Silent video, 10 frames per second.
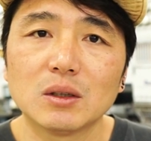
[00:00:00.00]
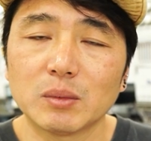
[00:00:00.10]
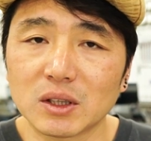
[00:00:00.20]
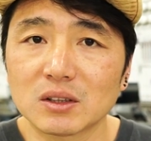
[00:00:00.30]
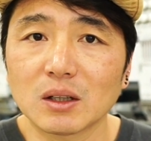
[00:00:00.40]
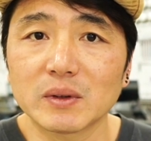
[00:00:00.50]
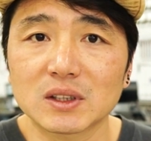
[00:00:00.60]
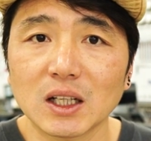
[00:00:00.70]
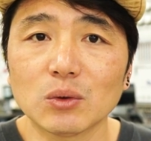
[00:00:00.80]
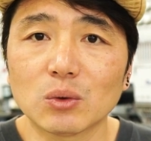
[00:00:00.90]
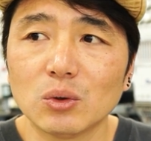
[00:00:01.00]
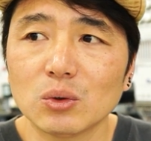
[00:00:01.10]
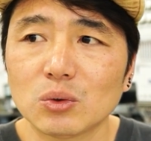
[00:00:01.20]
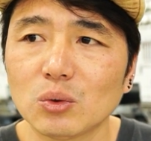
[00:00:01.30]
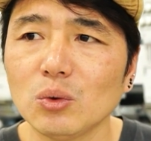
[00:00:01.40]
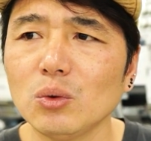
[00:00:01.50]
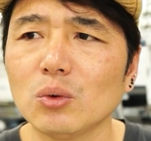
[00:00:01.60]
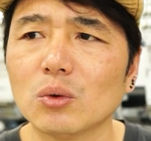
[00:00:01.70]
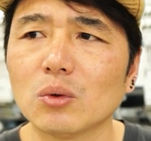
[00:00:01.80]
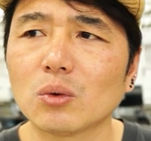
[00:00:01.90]
베트남에 사놓고
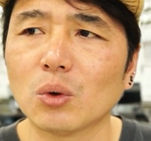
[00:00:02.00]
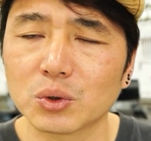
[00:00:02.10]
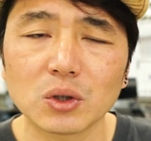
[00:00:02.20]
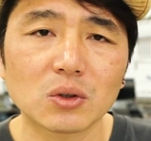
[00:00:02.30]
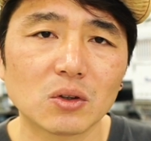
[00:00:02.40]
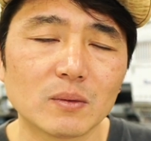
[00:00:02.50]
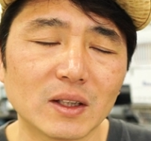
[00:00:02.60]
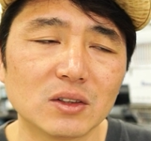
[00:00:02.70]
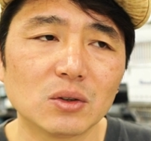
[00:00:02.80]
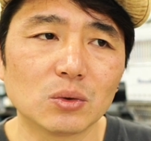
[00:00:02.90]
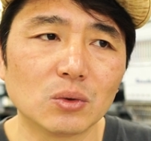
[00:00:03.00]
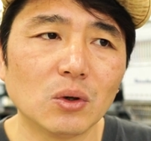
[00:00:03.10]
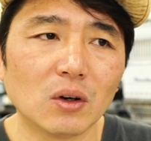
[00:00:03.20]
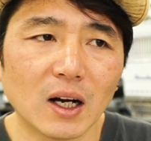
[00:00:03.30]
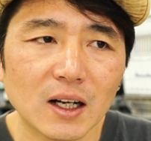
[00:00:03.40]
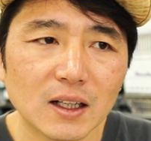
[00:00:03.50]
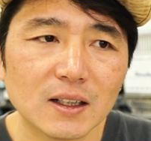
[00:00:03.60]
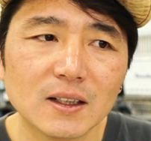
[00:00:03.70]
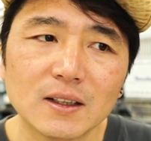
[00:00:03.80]
또고철덩어리 만들어 놓은 건가